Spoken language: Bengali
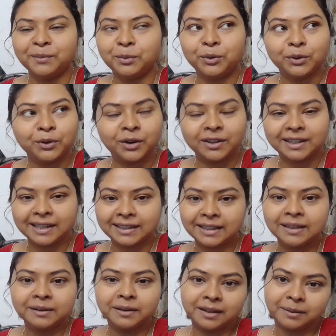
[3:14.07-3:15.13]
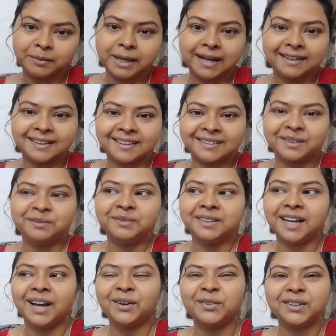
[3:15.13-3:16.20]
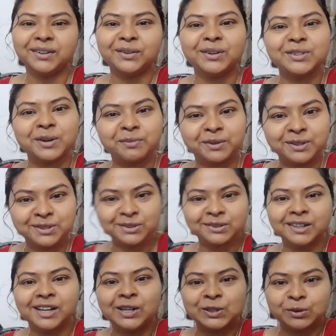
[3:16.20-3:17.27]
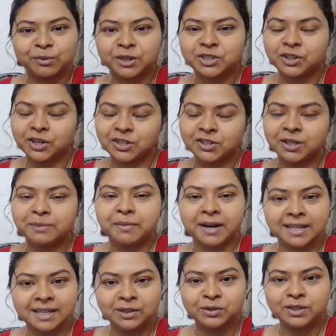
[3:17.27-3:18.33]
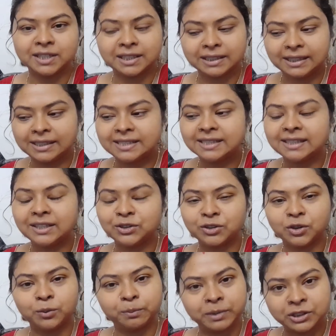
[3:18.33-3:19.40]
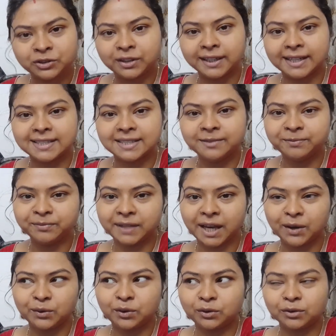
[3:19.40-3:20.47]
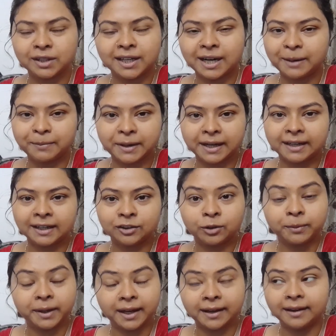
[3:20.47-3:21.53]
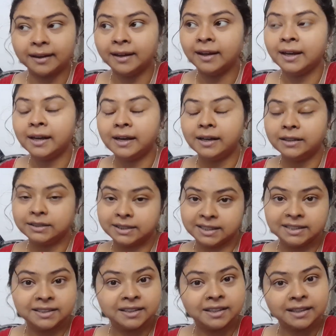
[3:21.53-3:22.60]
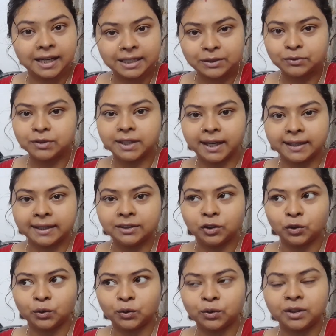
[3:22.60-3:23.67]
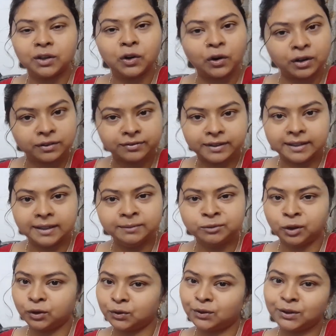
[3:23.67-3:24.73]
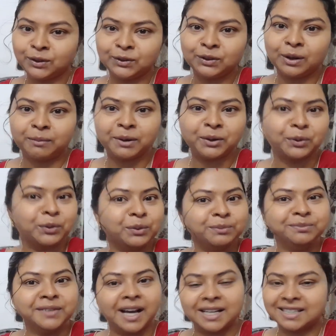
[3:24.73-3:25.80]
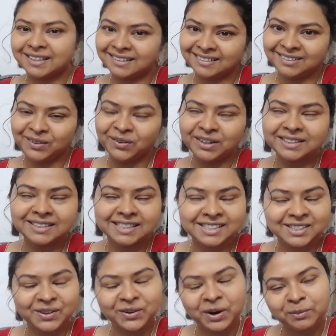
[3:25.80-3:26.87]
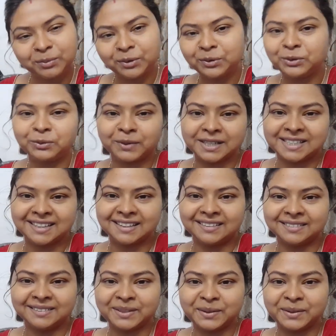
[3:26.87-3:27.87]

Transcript: পুরো ঘরটাতে আমি একা থাকতাম এখন এগুলো সব কিছু সময়ের সঙ্গে সঙ্গে মানিয়ে গুছিয়ে নিয়েছি কিছুটা অভ্যেস হয়ে গেছে এখন অতটা খারাপ লাগে না তবে হ্যাঁ যেদিন যেদিন নাইট ডিউটি থাকে যতক্ষণ না ঘরে ফেরে ততক্ষণ কিন্তু আমার ঘুম আসে না অনেক চেষ্টা করার পরেও ঘুম আসে না